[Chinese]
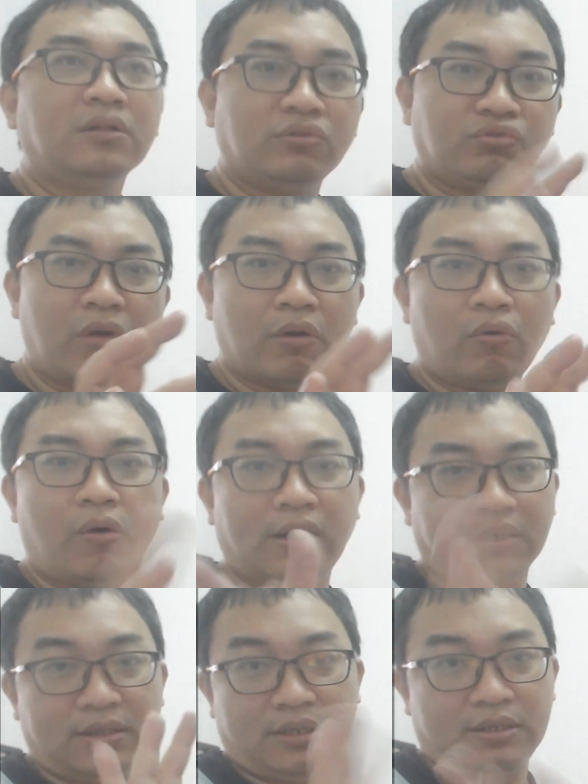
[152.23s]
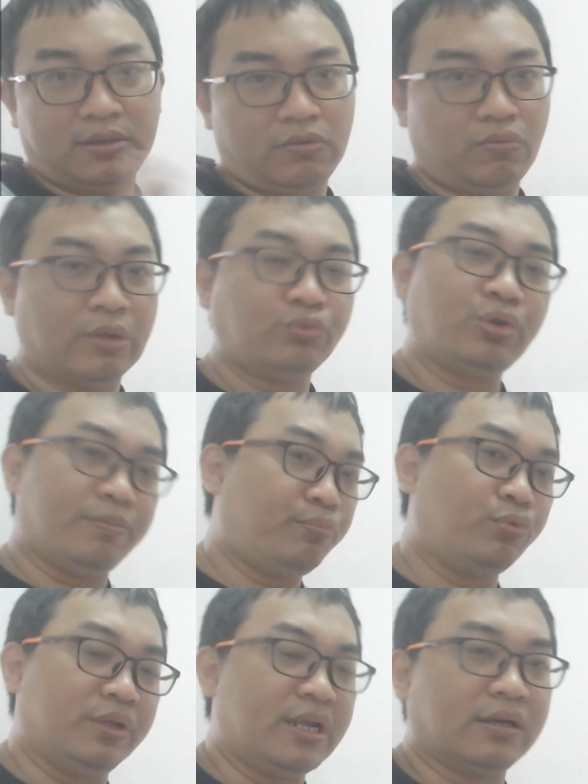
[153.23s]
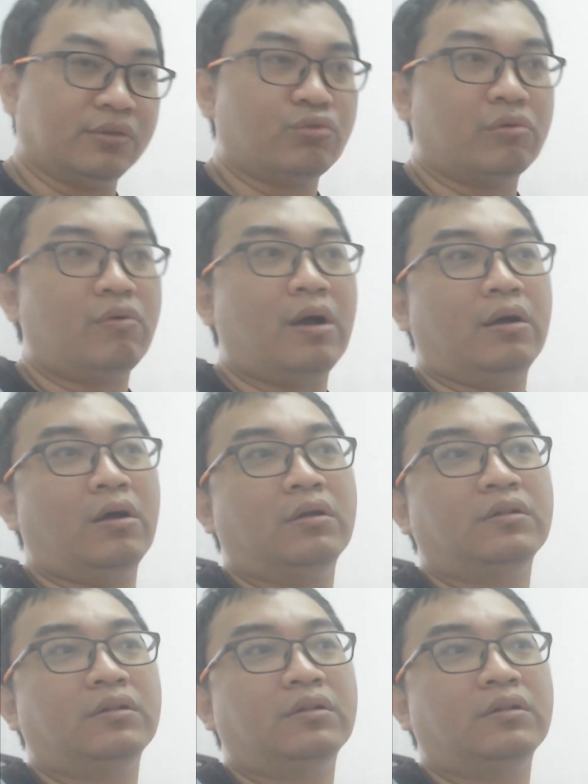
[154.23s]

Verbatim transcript: 状况的一个完全不一样的状况啊，